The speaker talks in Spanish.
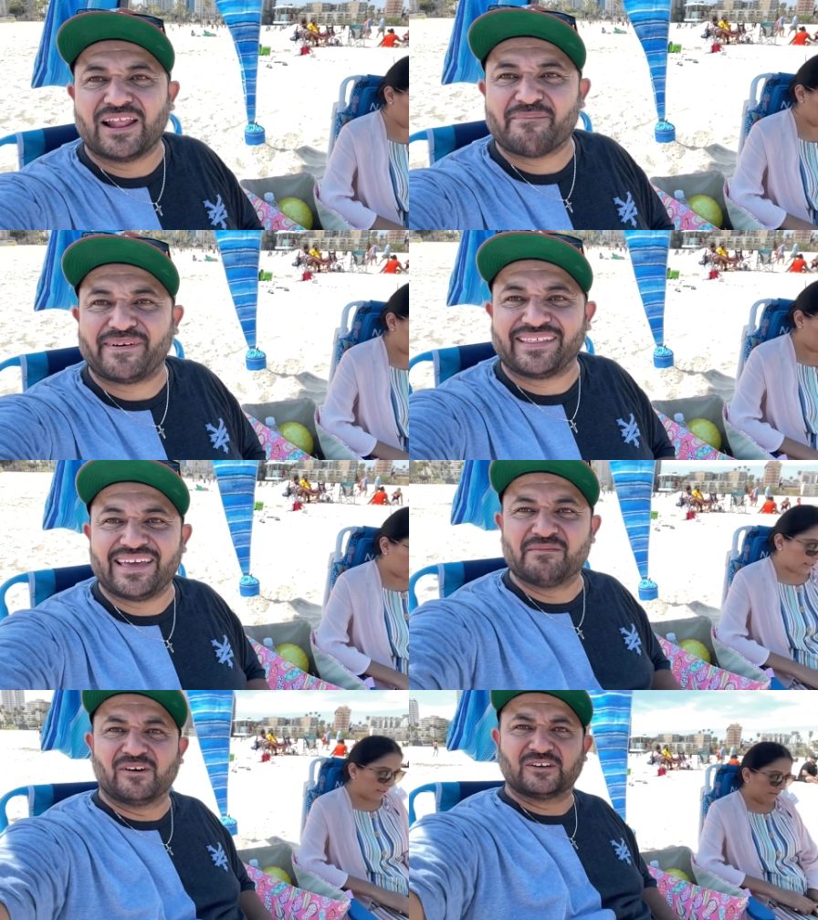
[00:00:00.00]
la
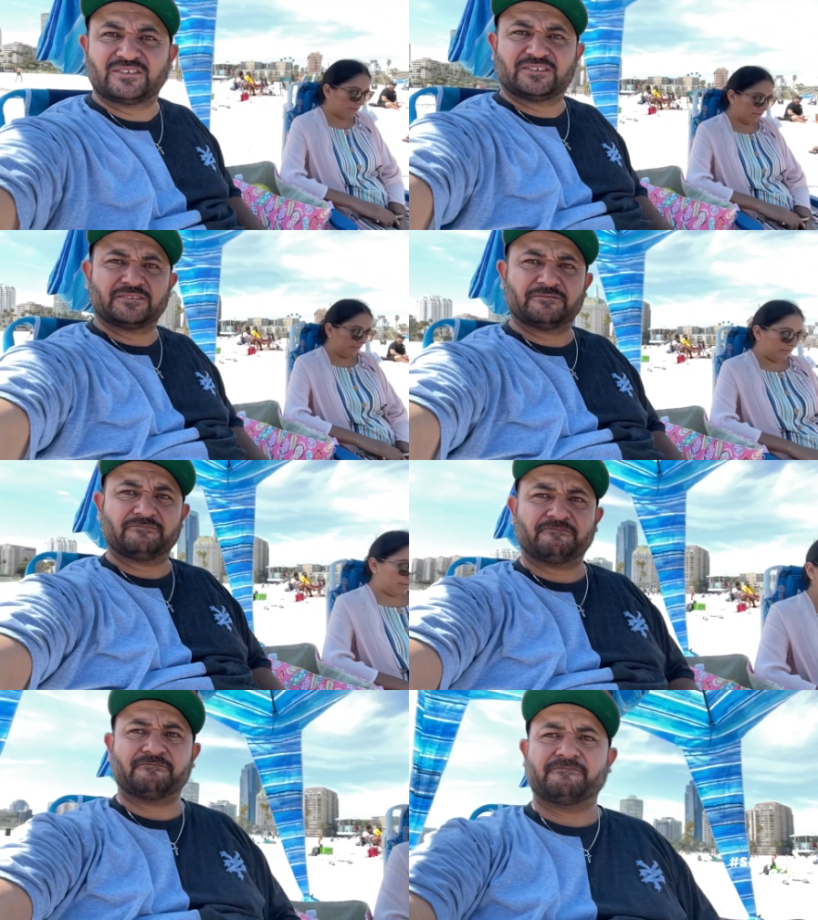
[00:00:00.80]
perdimos.
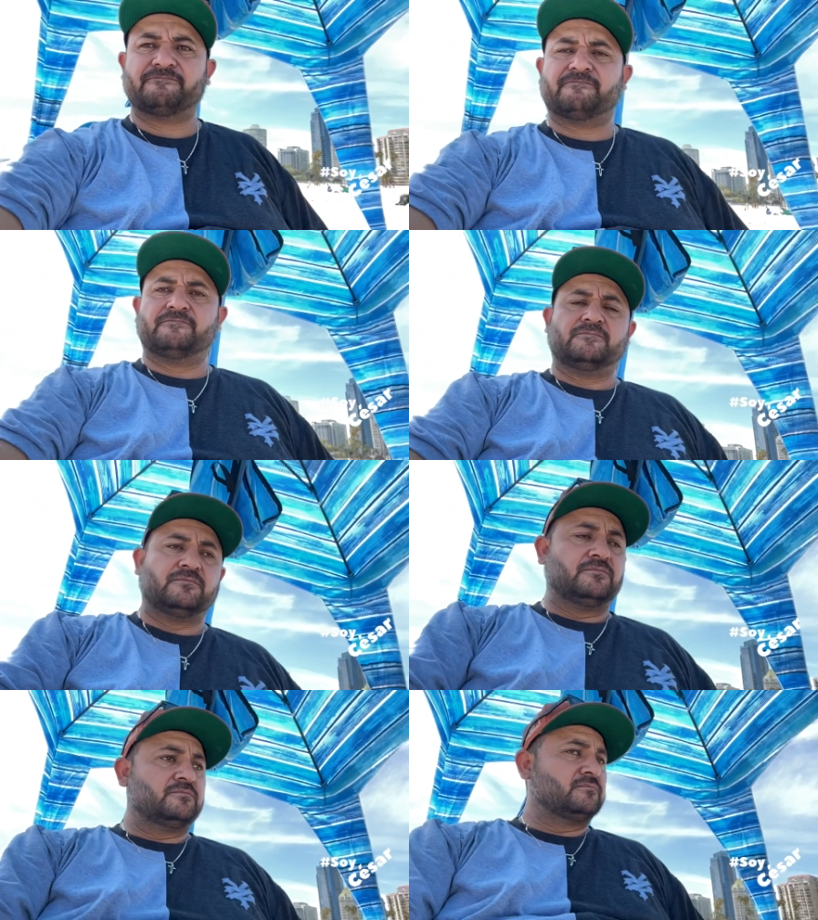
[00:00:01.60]
Amor, ¿sabes
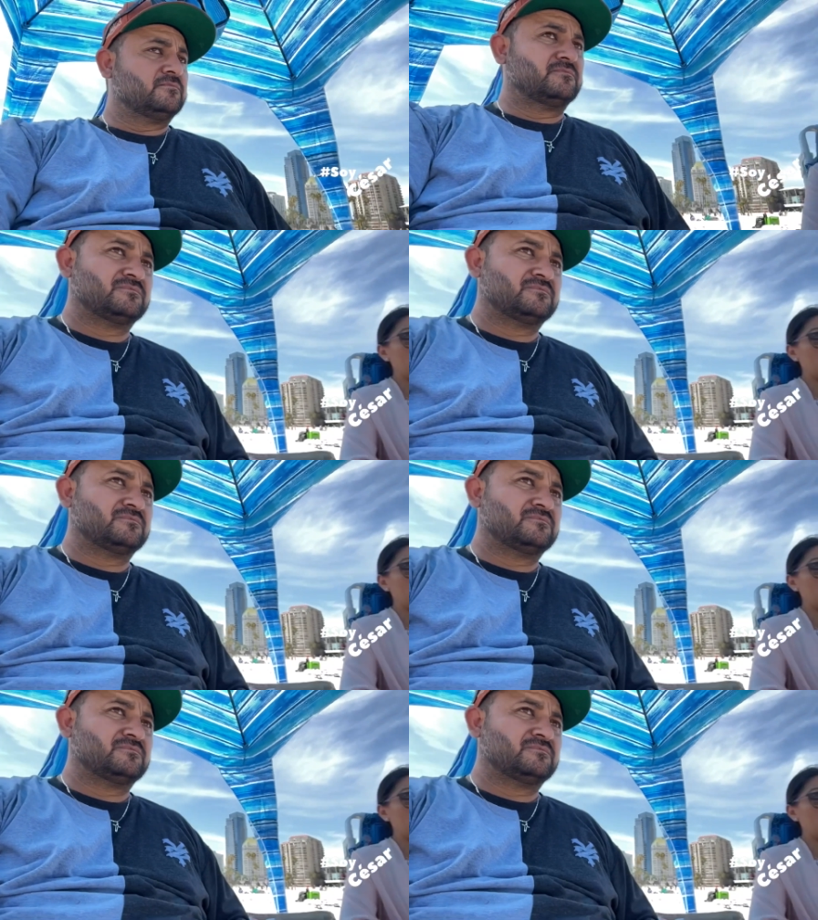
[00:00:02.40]
que el agua